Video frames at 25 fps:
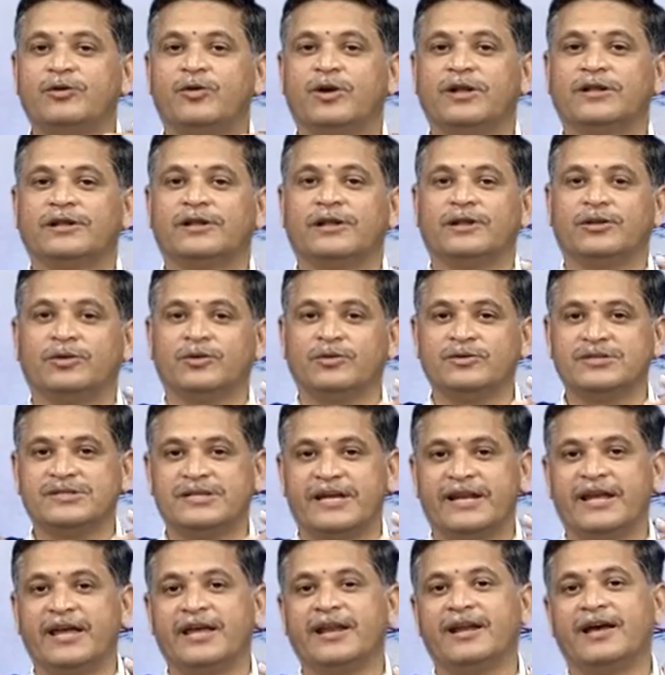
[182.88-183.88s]
కొలతలతో
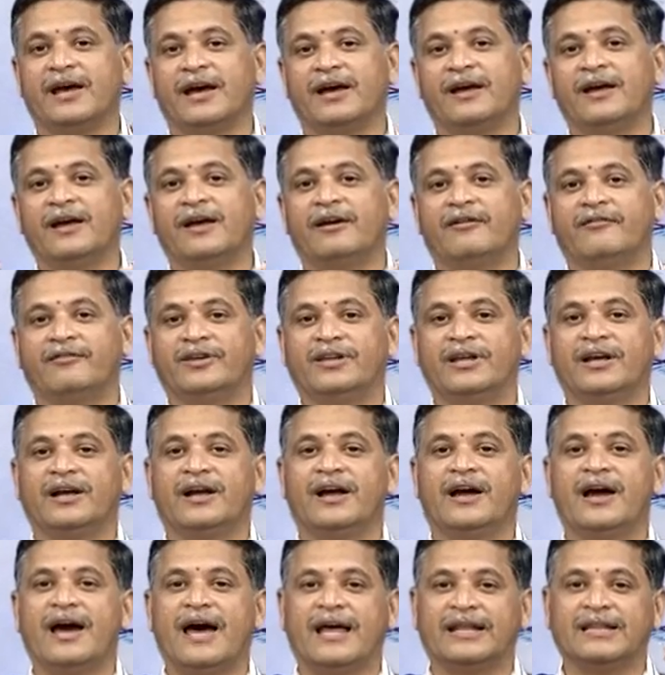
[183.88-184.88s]
సరైన
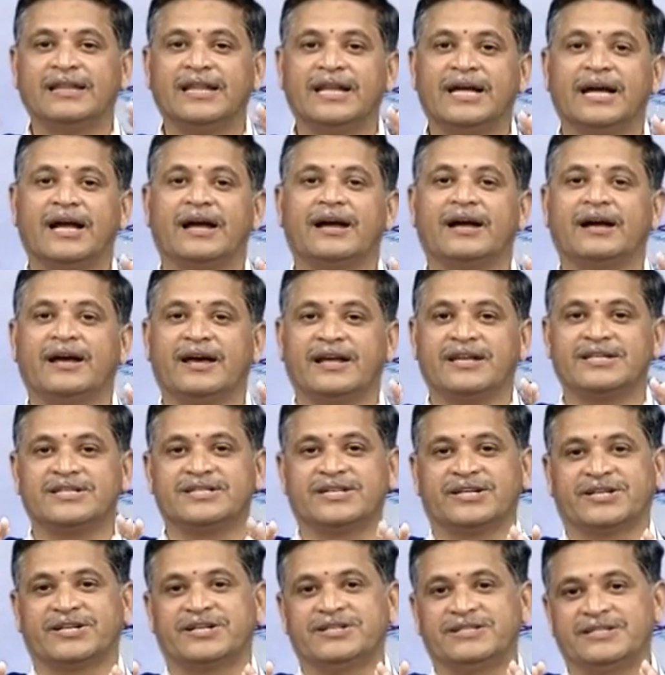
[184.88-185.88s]
విధంగా అందంగా
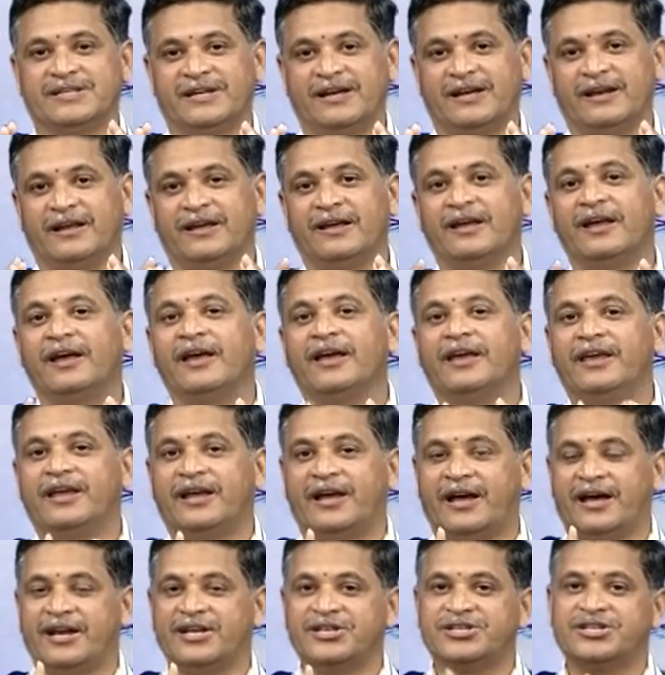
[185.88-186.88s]
కన్స్ట్రక్షన్ చేయాలి ఈ
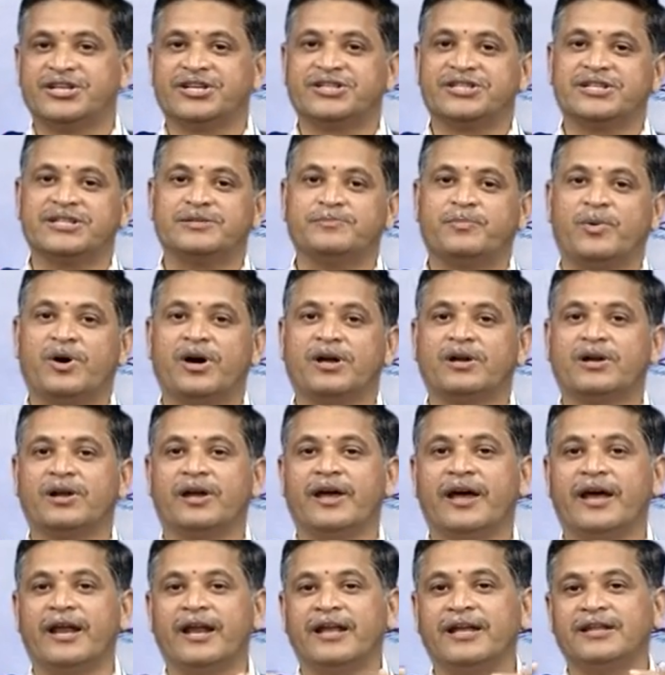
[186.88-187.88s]
కన్స్ట్రక్షన్ పార్ట్
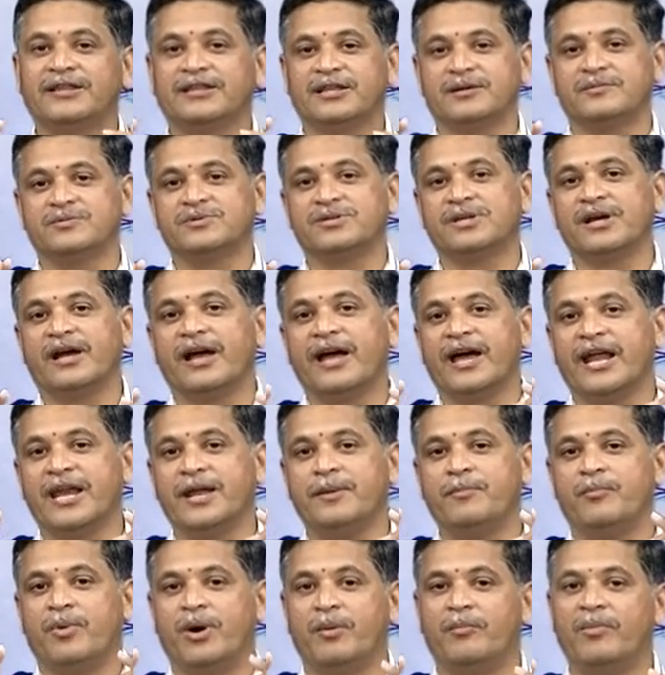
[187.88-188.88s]
కానీ త్రిభుజం కానీ
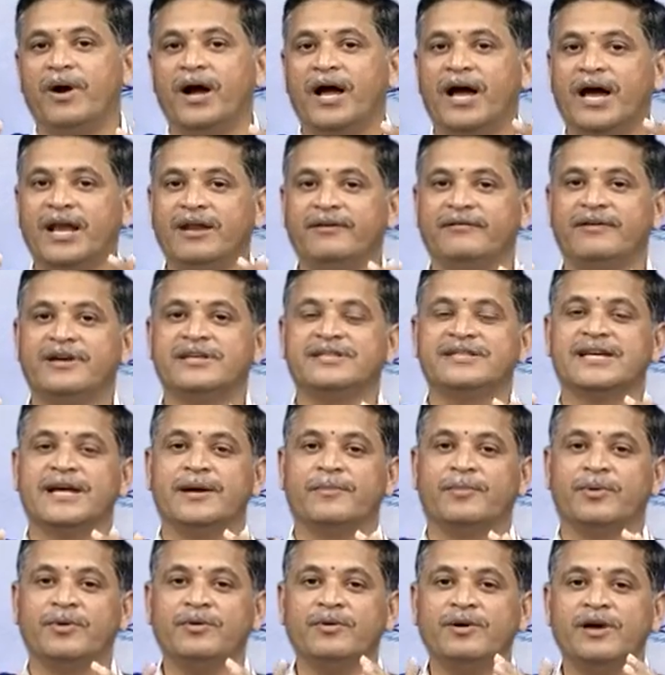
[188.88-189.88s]
బొమ్మ కానీ
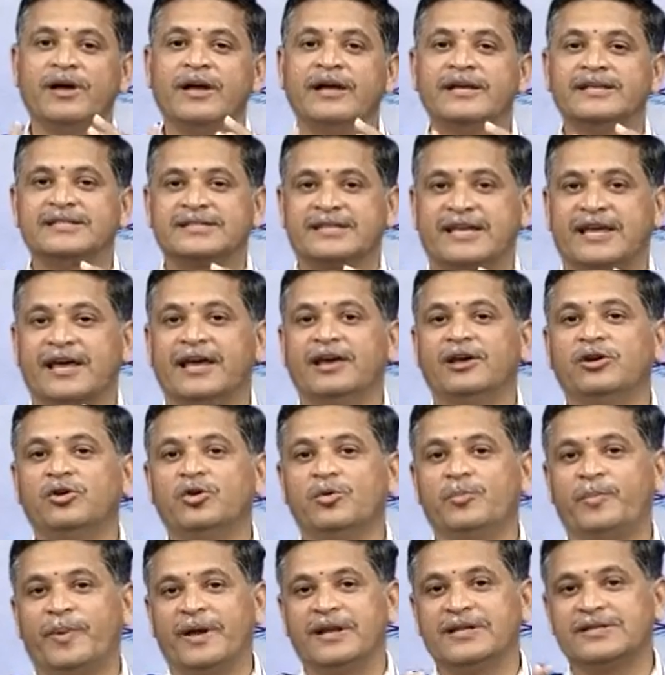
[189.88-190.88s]
వేసేటప్పుడు స్కేలు
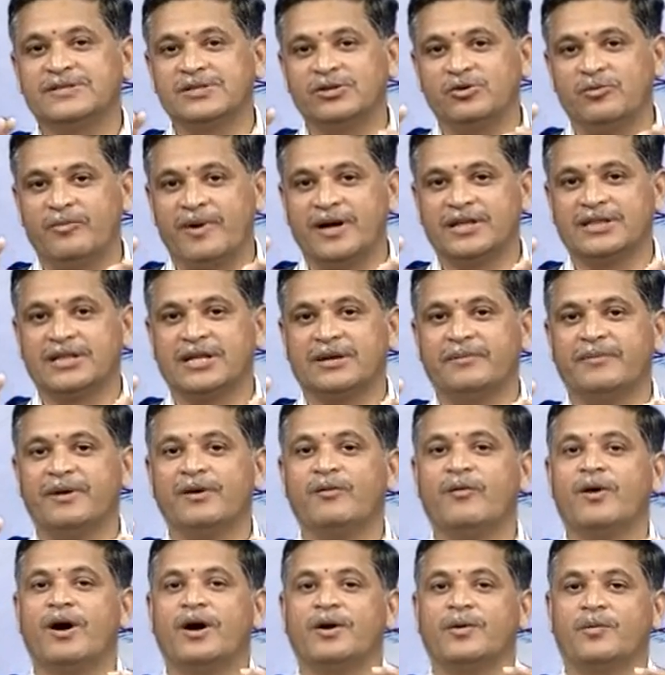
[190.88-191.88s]
పెన్సిలు మాత్రమే
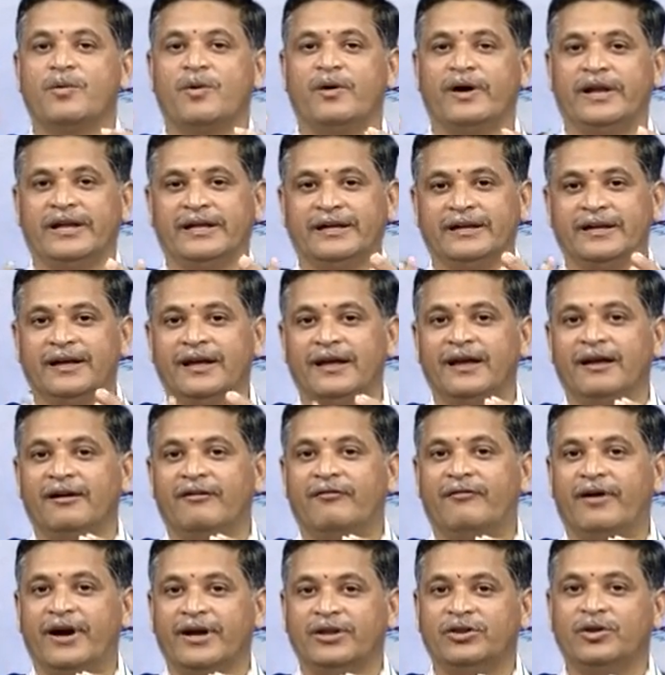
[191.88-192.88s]
వాడుకోవాలి
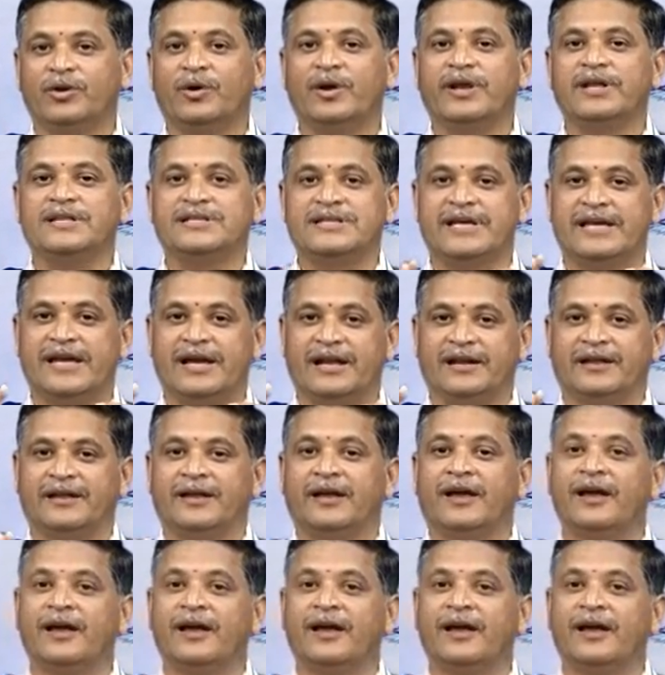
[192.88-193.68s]
వాటితోనే చేయాలి